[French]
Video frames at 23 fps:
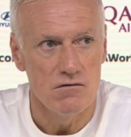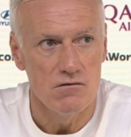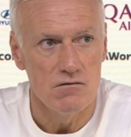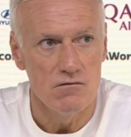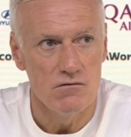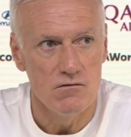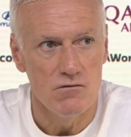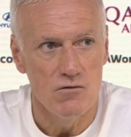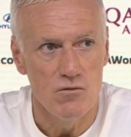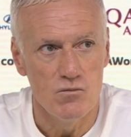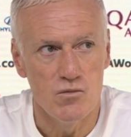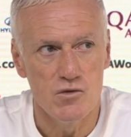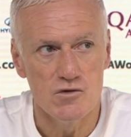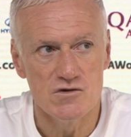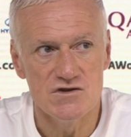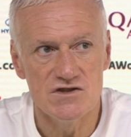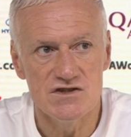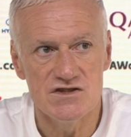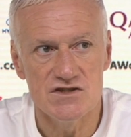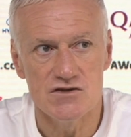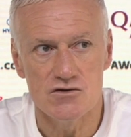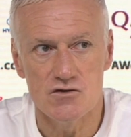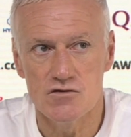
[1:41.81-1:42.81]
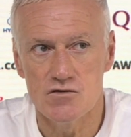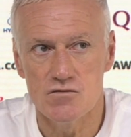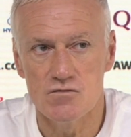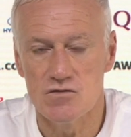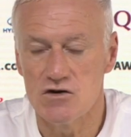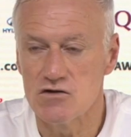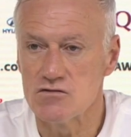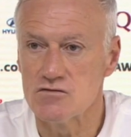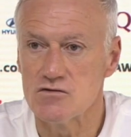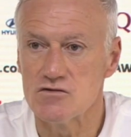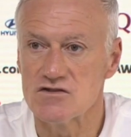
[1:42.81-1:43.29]
le
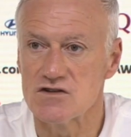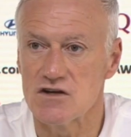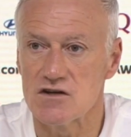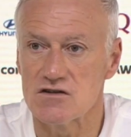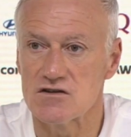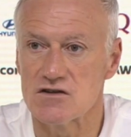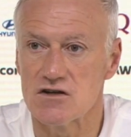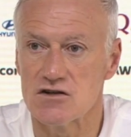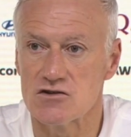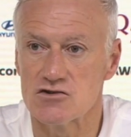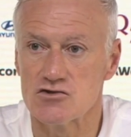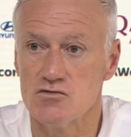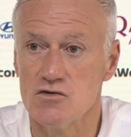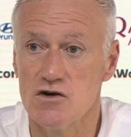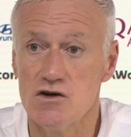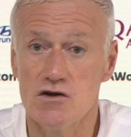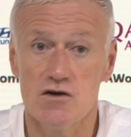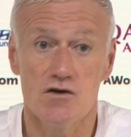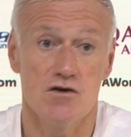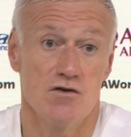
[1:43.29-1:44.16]
positionnement de certains joueurs.